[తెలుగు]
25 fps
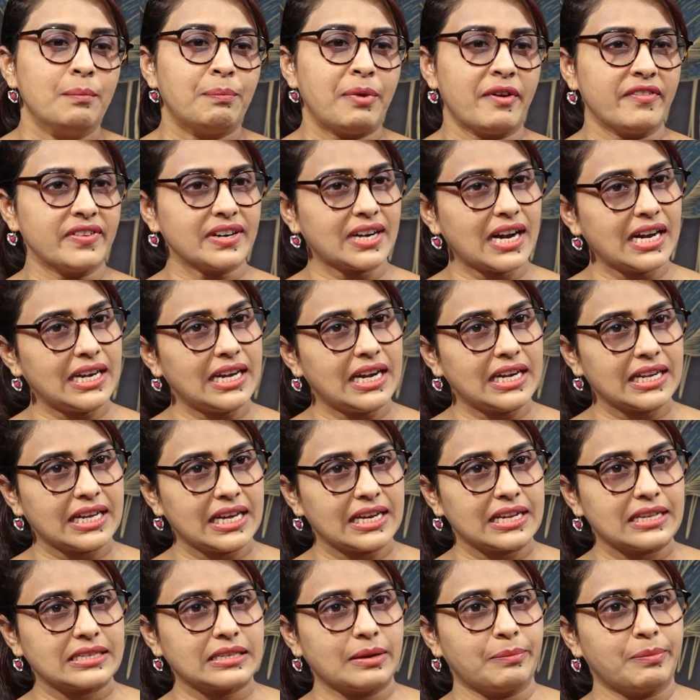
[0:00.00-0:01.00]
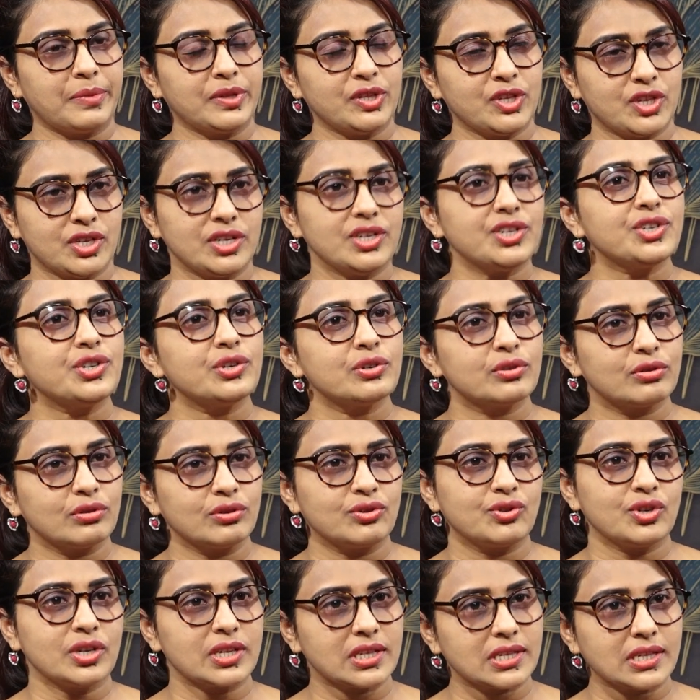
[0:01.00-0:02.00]
పవన్ కళ్యాణ్ గారికి సంబంధించిన ఇష్యూస్
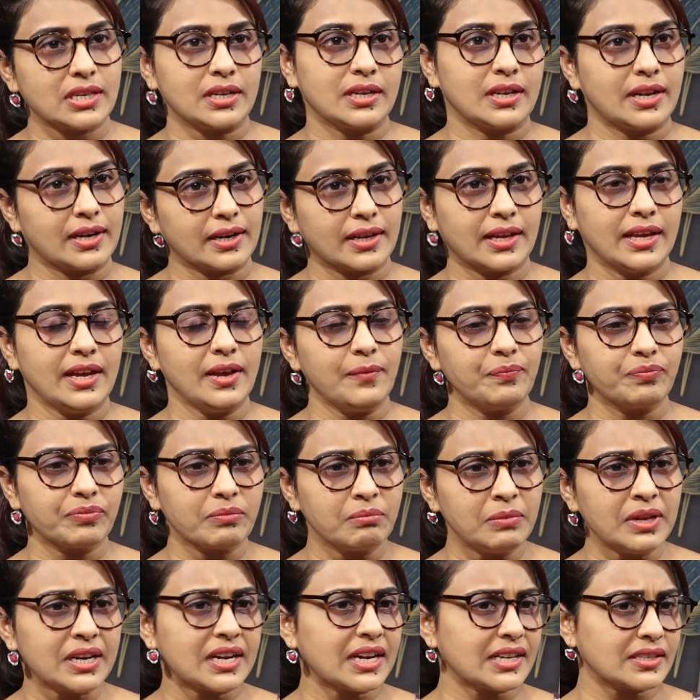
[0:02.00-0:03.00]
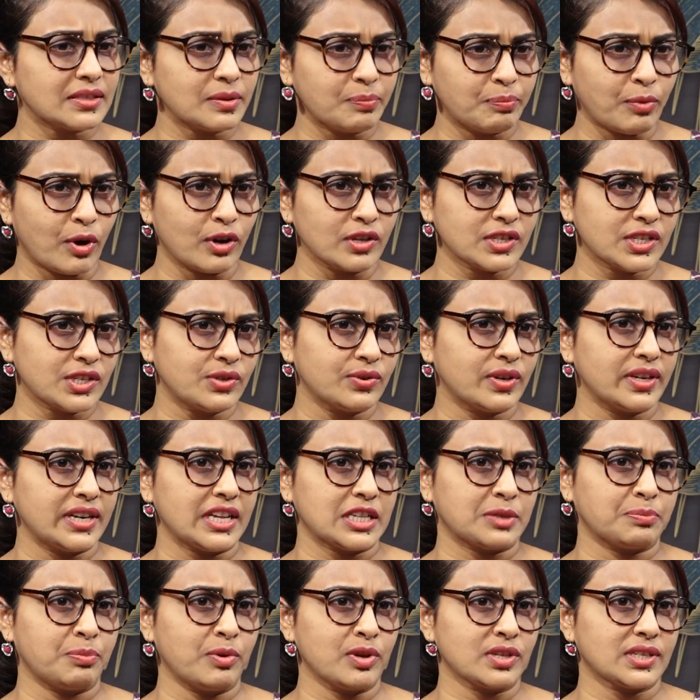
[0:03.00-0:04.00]
వచ్చేసరికి మీరు కాస్త పాజిటివ్గా
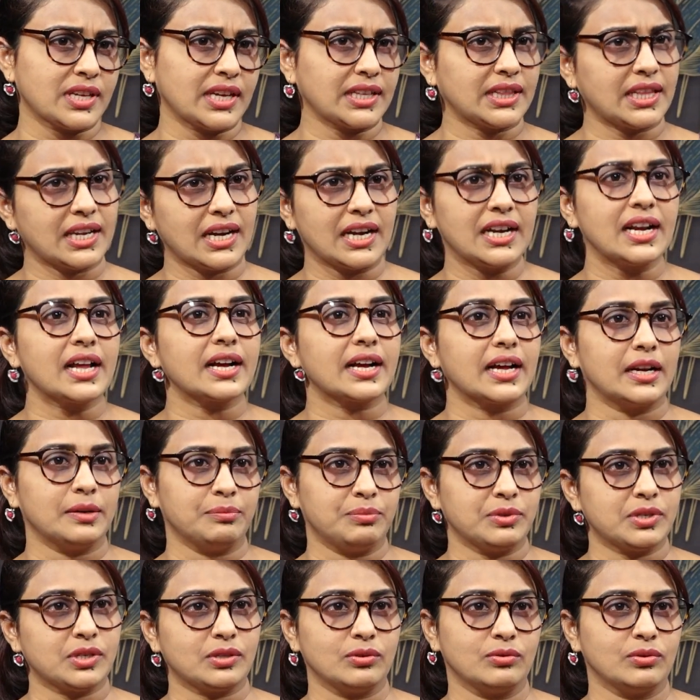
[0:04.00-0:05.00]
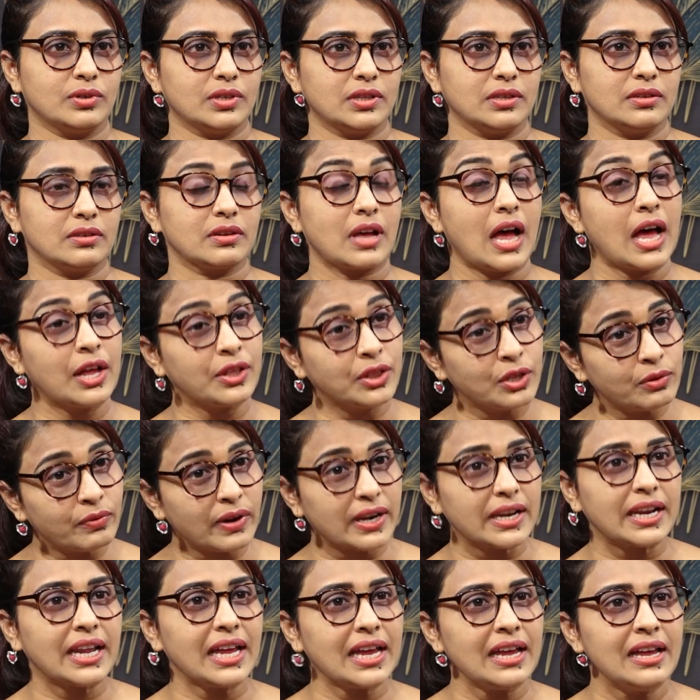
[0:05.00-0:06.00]
రెస్పాన్స్ అవుతారని నాకు అనిపిస్తుంటుంది
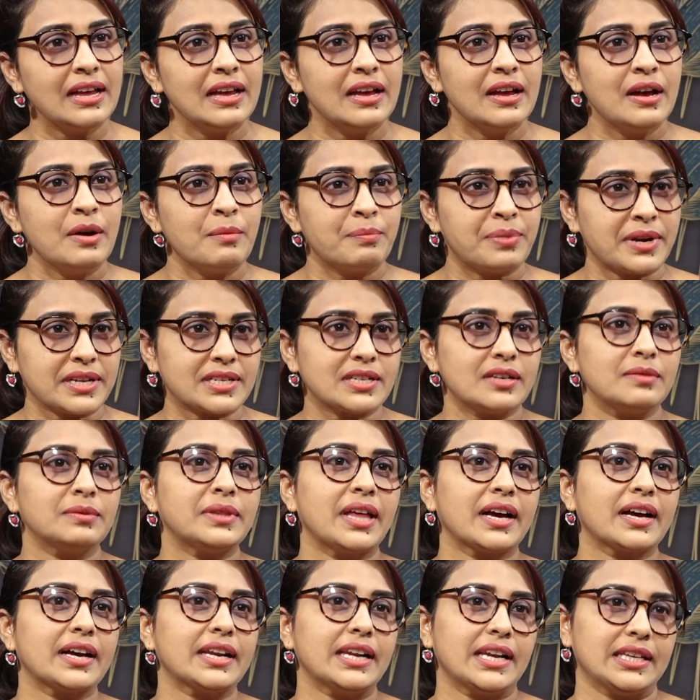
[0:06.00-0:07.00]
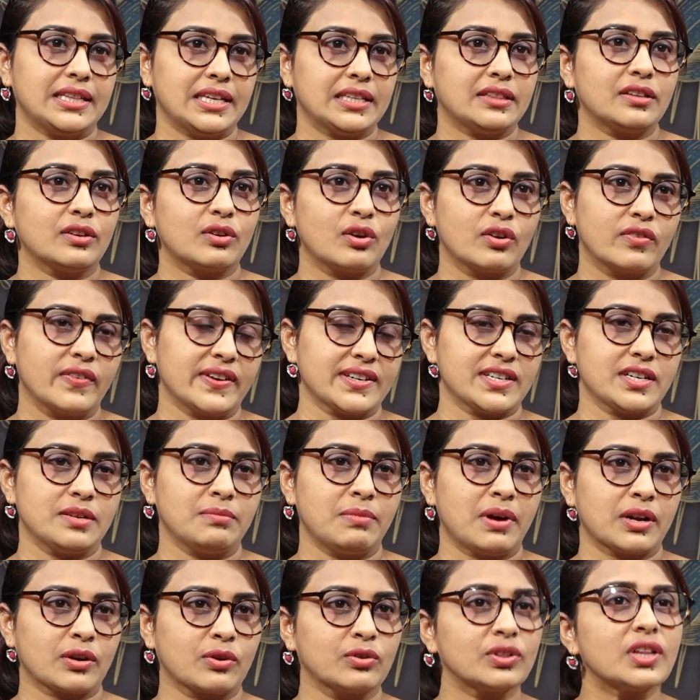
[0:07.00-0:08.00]
అందువల్లే ప్రజల దగ్గర ఏదైతే ఒక
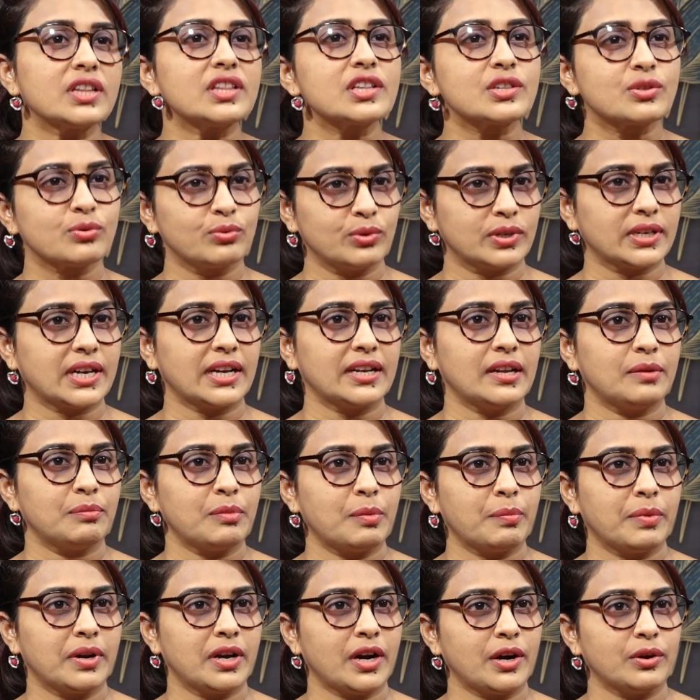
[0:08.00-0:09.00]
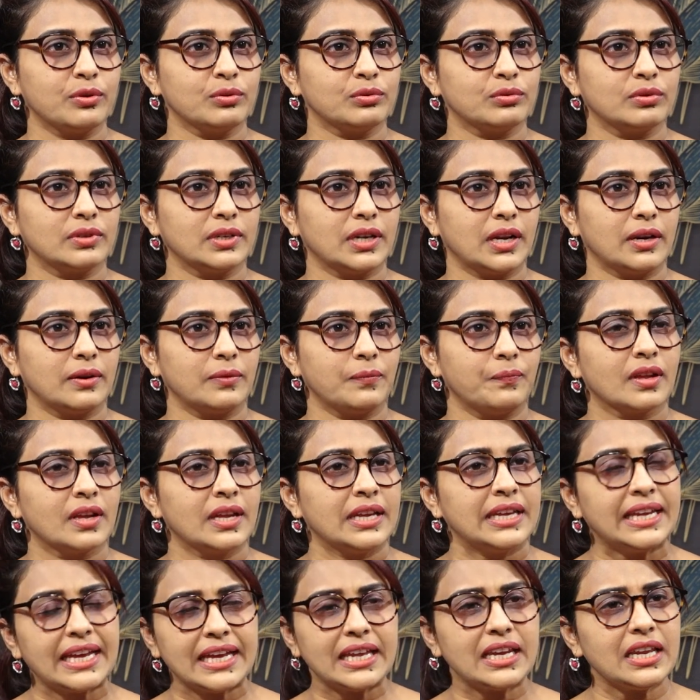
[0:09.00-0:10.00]
క్వశ్చన్ మార్క్ ఉందో అది సూట్గా నేను మిమ్మల్ని అడుగుతున్నాను
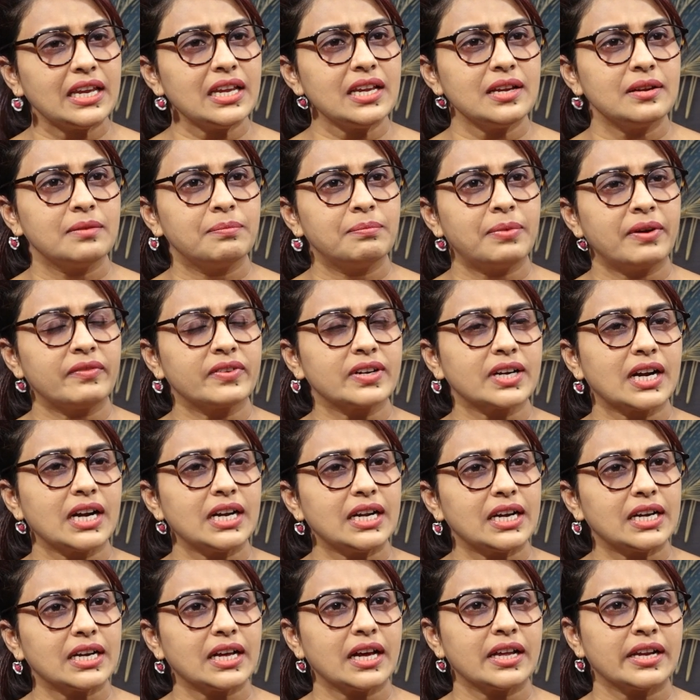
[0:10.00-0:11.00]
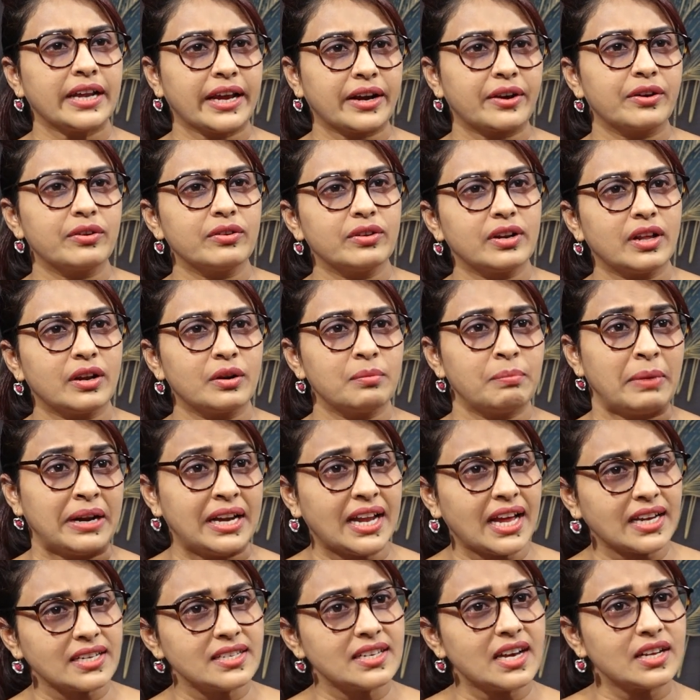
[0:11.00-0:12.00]
ఏది పవన్ కళ్యాణ్ గారు ఎక్కడున్నారు
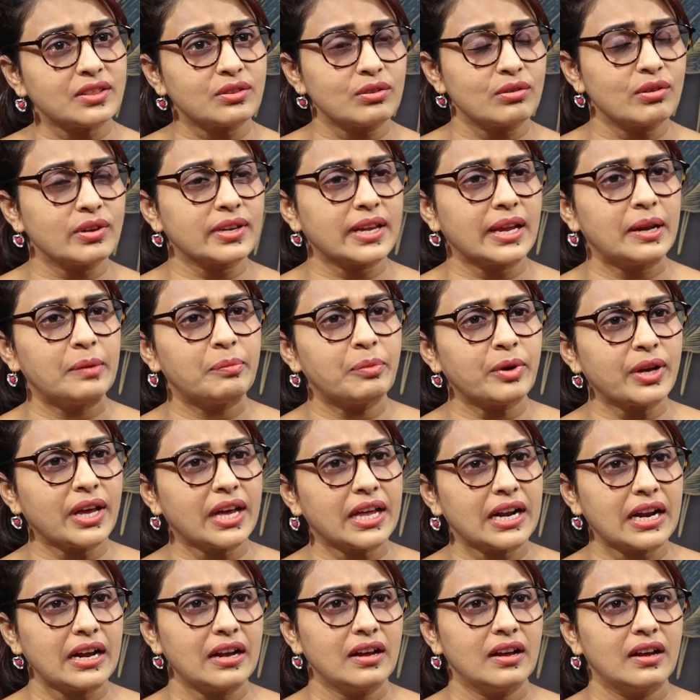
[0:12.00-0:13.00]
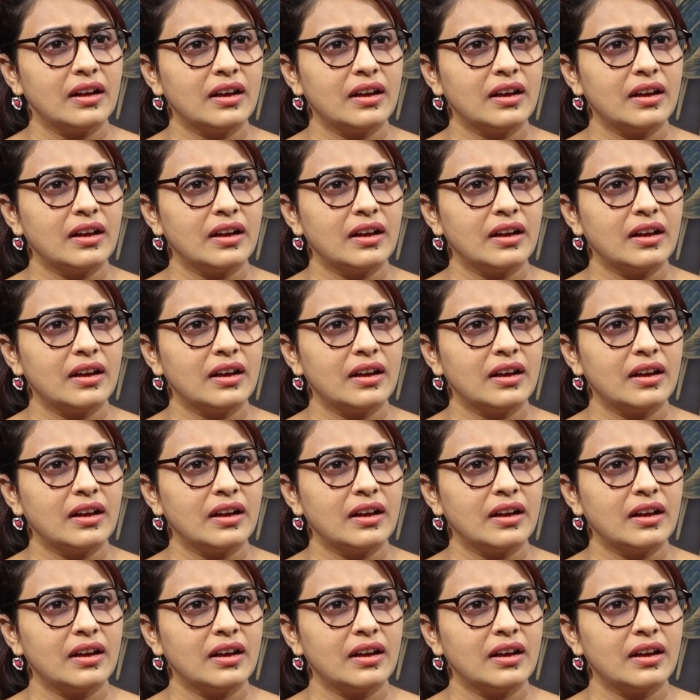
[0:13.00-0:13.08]
మళ్ళీ అజ్ఞాతంలోకి వెళ్ళిపోయారా